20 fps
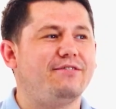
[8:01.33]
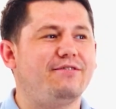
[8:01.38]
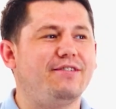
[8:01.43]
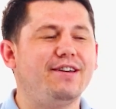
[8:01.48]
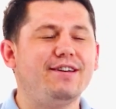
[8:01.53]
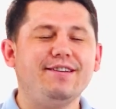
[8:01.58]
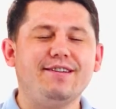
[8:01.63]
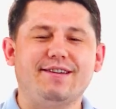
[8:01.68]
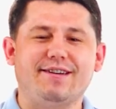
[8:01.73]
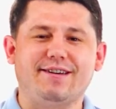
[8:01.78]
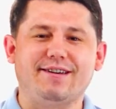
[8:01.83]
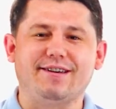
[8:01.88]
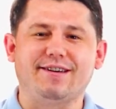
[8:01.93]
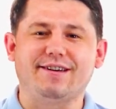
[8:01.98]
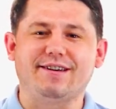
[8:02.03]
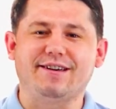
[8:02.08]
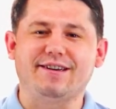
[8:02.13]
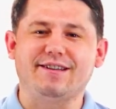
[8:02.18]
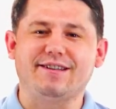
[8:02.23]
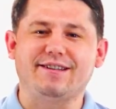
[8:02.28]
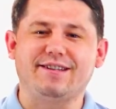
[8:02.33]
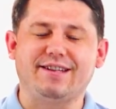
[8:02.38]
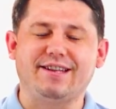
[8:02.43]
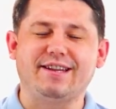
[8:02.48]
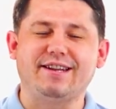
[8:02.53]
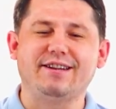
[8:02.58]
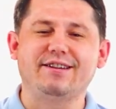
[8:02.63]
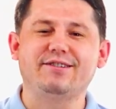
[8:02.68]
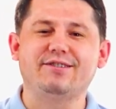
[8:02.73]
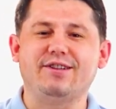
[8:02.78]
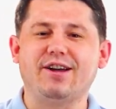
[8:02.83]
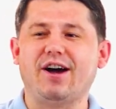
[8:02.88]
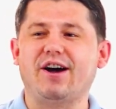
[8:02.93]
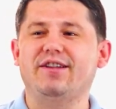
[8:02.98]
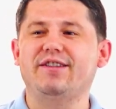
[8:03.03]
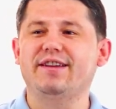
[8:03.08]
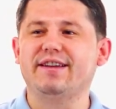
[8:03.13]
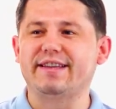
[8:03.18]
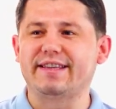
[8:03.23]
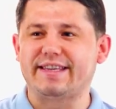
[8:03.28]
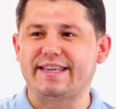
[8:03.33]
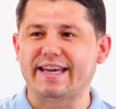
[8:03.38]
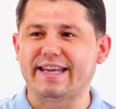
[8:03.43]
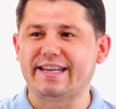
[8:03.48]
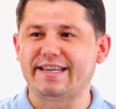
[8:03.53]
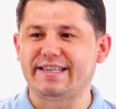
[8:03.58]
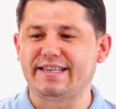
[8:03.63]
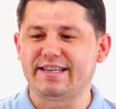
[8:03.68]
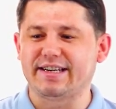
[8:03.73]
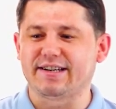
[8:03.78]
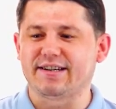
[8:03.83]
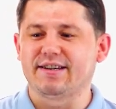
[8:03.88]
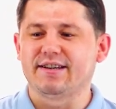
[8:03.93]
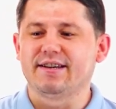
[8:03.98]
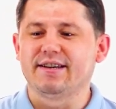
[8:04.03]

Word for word: ve e, diliniz daha da gelişir.